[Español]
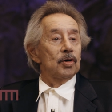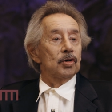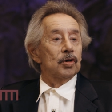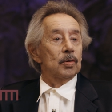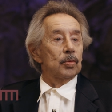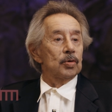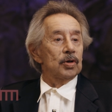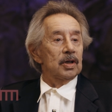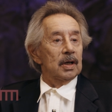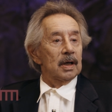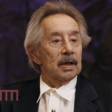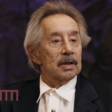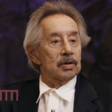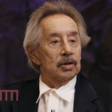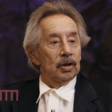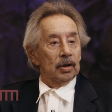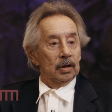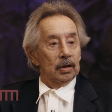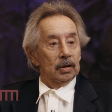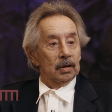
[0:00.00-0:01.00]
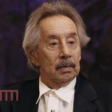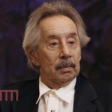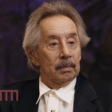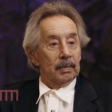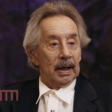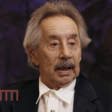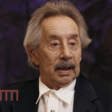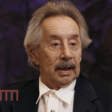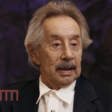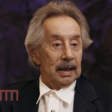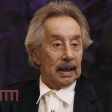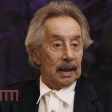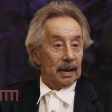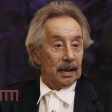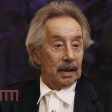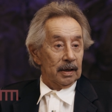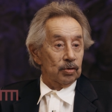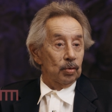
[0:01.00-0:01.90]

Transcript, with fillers: de comunicación, más que nada,